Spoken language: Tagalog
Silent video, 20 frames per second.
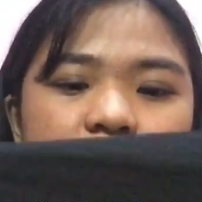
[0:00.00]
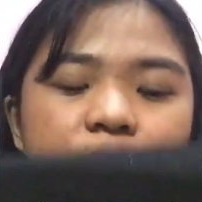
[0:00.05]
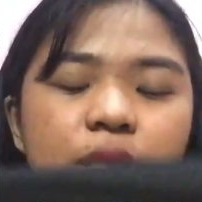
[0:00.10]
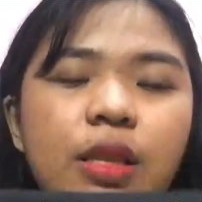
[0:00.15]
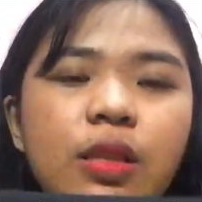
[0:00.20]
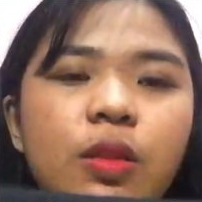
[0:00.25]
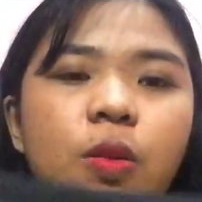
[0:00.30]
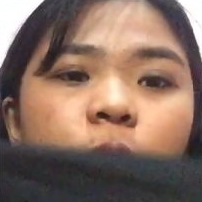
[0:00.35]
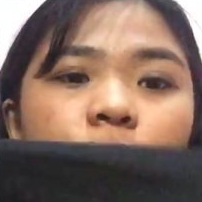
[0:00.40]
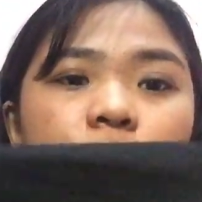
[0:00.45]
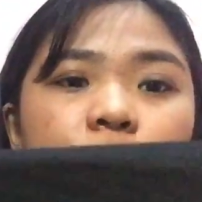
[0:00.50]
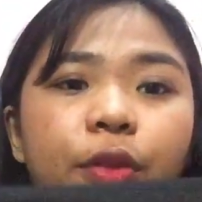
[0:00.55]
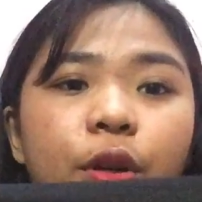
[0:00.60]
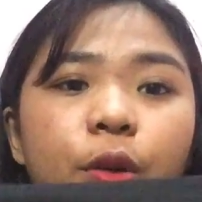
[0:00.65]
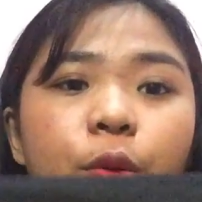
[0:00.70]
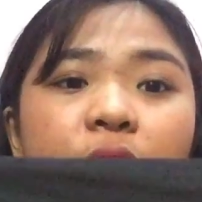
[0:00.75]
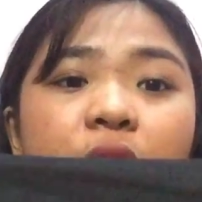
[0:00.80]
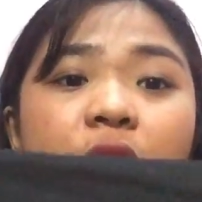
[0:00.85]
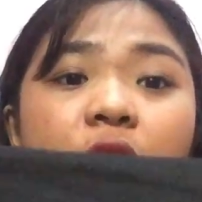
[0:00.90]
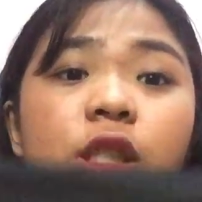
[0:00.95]
This is only
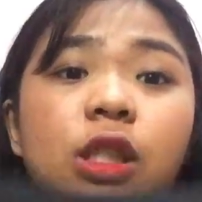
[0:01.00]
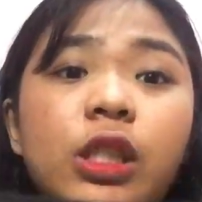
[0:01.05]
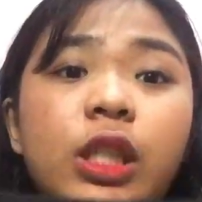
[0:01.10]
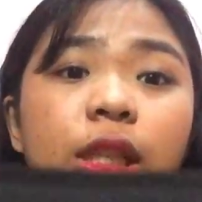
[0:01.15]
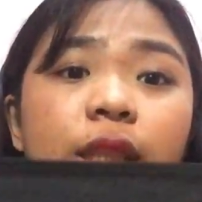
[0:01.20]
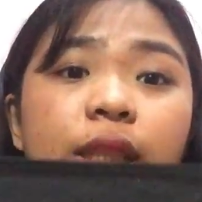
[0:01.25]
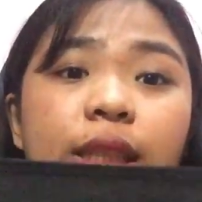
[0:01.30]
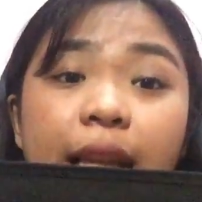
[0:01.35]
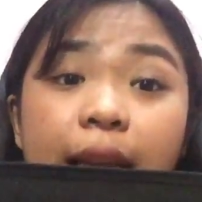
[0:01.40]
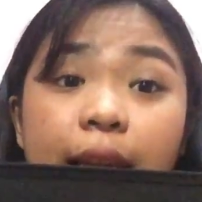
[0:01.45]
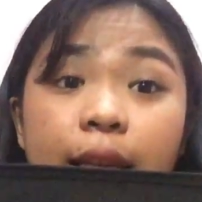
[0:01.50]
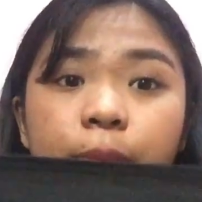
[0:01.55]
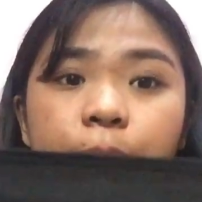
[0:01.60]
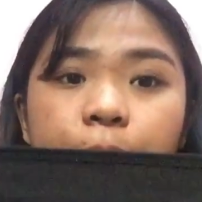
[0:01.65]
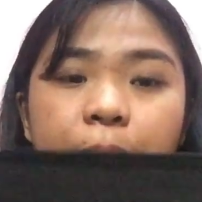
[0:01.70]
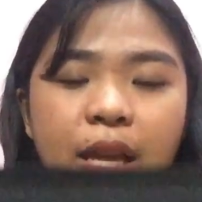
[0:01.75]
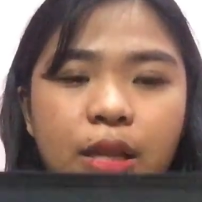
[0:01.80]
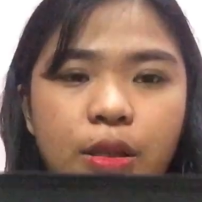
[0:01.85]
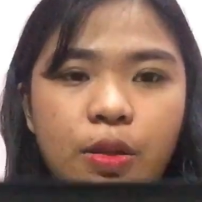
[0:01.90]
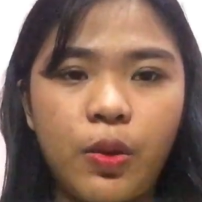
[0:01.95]
for
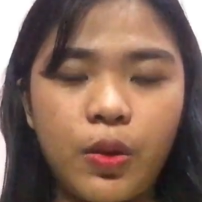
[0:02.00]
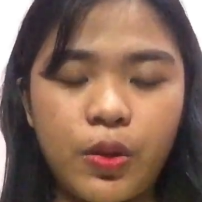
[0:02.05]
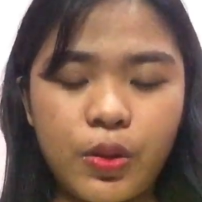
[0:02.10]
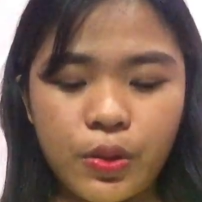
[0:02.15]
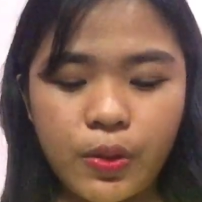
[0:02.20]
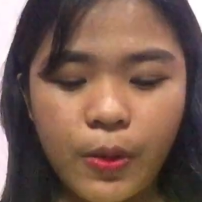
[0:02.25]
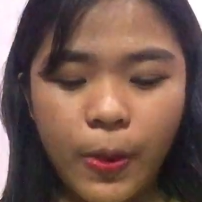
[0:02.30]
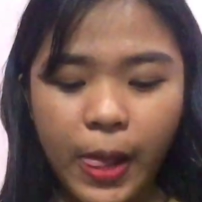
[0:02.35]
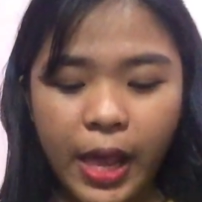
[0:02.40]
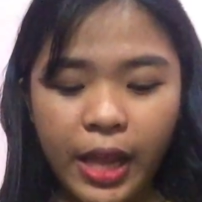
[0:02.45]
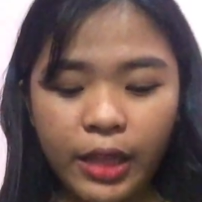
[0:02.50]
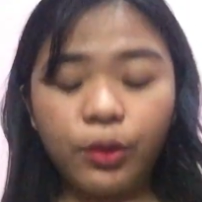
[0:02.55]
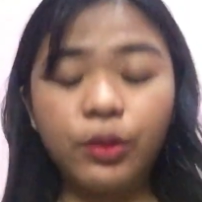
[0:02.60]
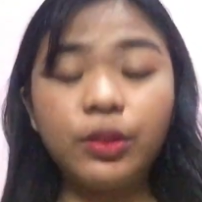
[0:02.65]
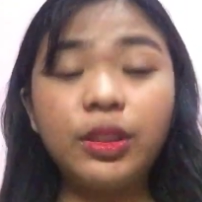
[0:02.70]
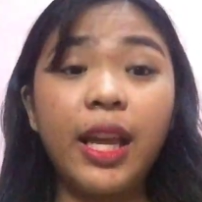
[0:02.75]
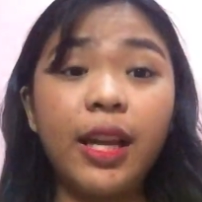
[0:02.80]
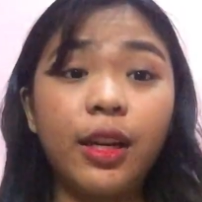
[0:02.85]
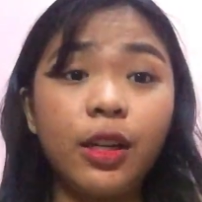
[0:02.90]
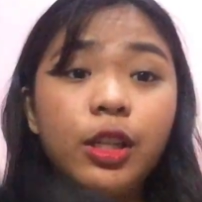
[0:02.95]
110 pesos.
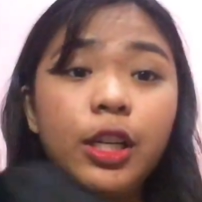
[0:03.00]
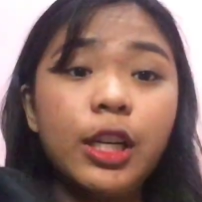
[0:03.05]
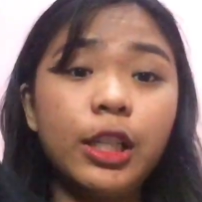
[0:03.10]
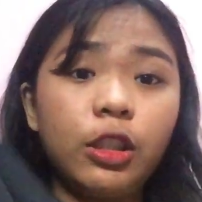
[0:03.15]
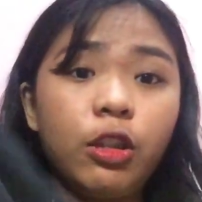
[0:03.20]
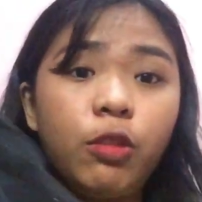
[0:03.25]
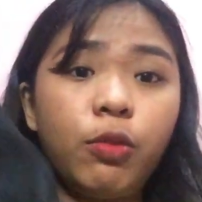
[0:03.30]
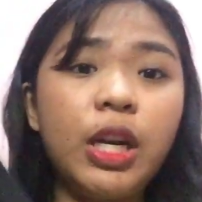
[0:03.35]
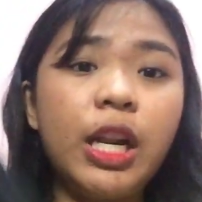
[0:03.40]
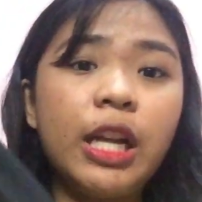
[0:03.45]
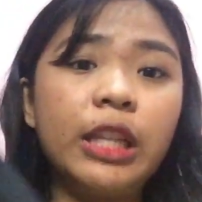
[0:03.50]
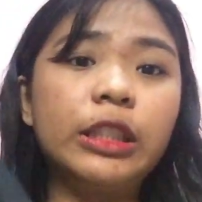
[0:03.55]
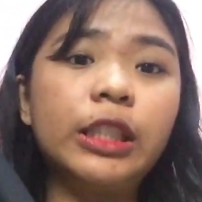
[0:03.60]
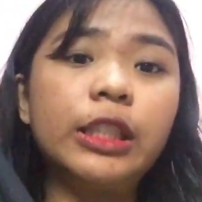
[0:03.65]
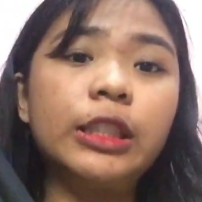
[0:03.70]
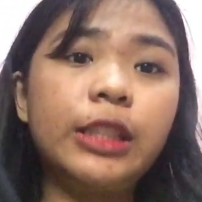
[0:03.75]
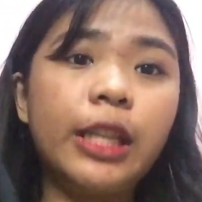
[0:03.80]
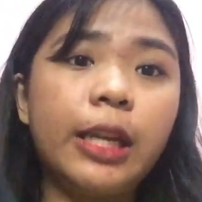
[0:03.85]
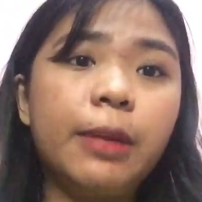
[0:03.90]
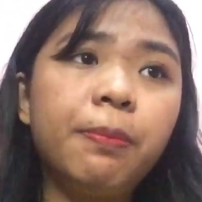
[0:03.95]
Etong terno na to,
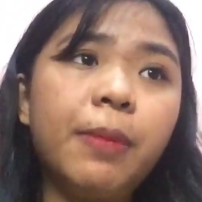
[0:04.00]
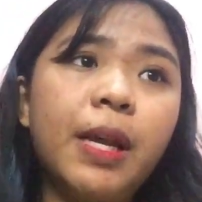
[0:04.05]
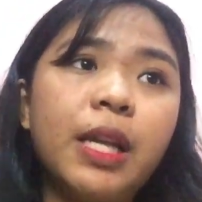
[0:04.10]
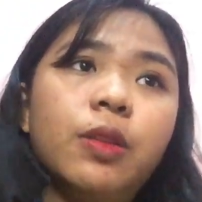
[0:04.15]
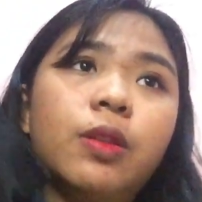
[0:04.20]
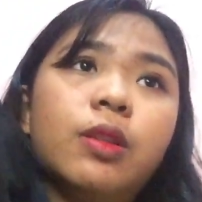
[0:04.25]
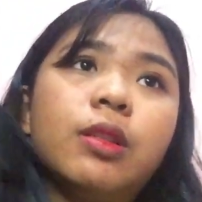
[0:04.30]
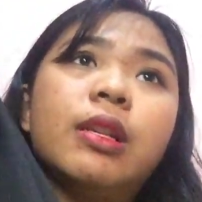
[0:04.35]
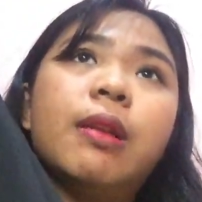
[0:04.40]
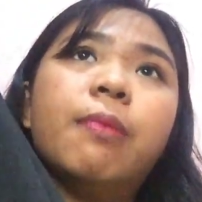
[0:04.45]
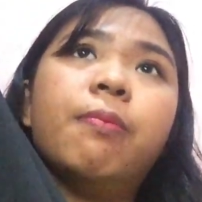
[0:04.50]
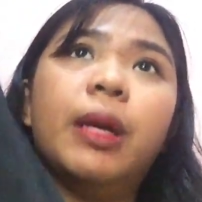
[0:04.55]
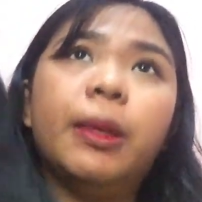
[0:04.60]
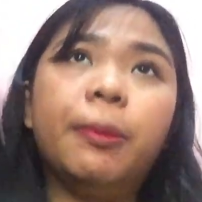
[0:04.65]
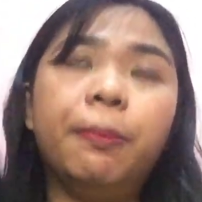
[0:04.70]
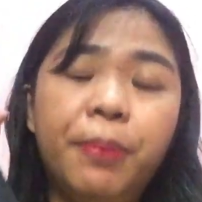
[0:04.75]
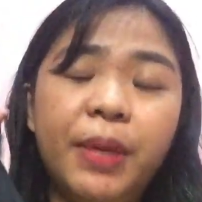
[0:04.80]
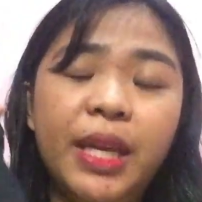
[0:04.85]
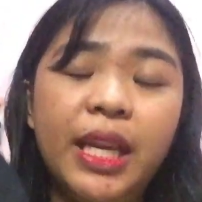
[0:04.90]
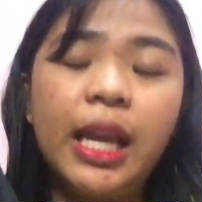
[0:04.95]
110 pesos sa
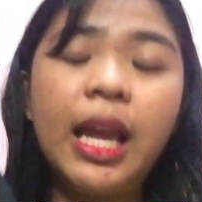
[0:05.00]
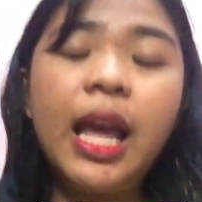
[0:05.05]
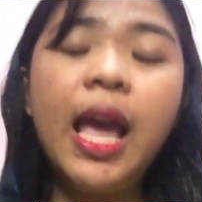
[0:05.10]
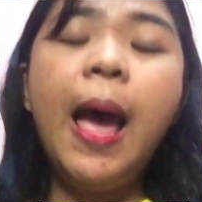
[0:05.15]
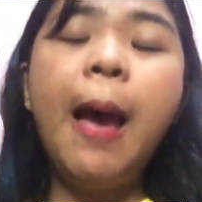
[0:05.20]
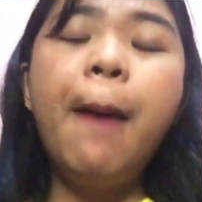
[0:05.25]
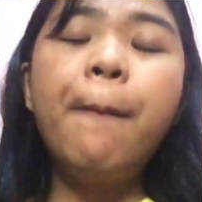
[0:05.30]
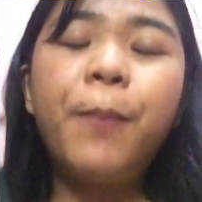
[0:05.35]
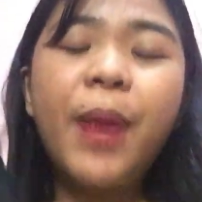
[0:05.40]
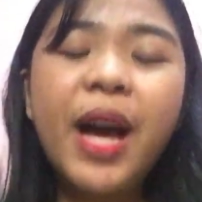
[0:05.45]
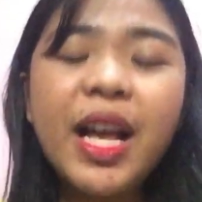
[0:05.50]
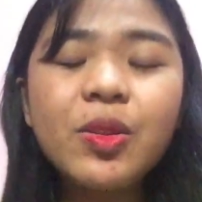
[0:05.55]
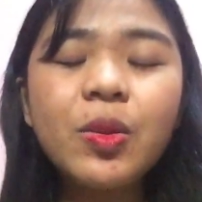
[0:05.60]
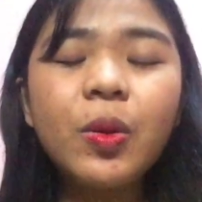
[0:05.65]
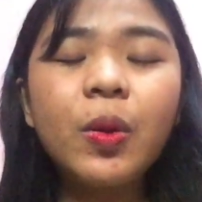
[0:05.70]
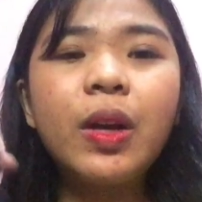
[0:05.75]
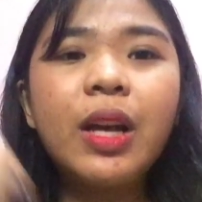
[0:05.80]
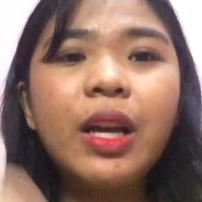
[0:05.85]
Bagpi. Pasok